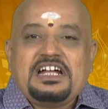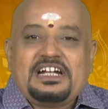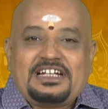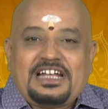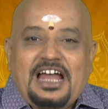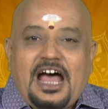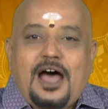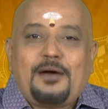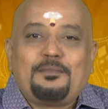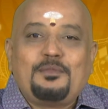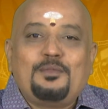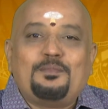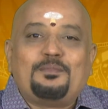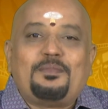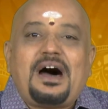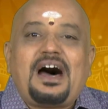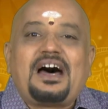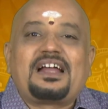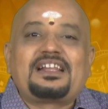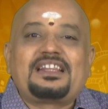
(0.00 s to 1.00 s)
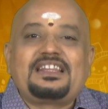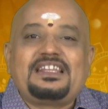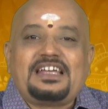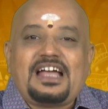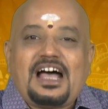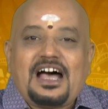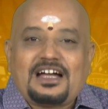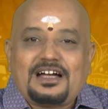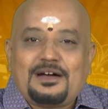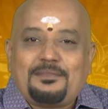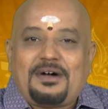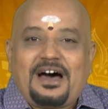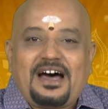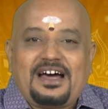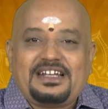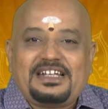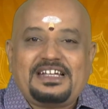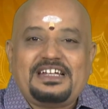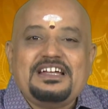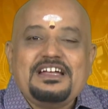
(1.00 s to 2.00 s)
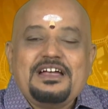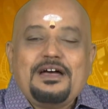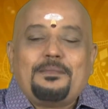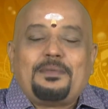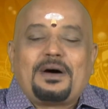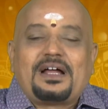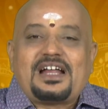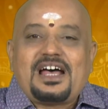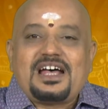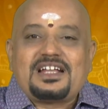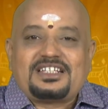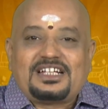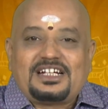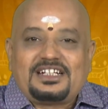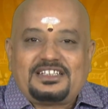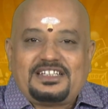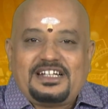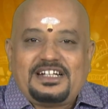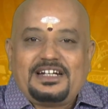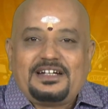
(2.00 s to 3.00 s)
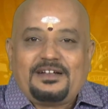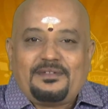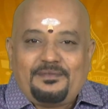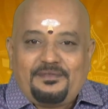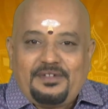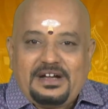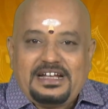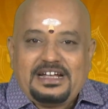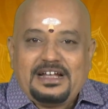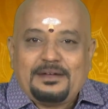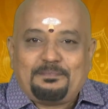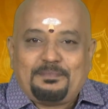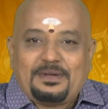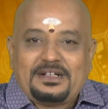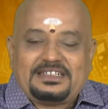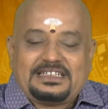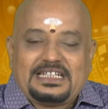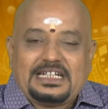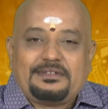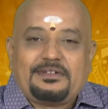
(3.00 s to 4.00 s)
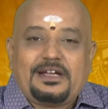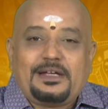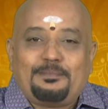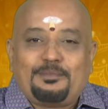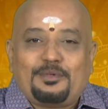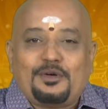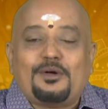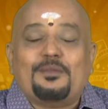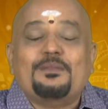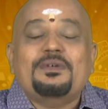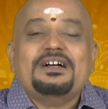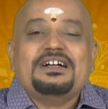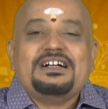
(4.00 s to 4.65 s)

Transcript: நாமும் பாரதியாக மாறி பராசக்தியிடம் விண்ணப்பத்தை வைப்போம்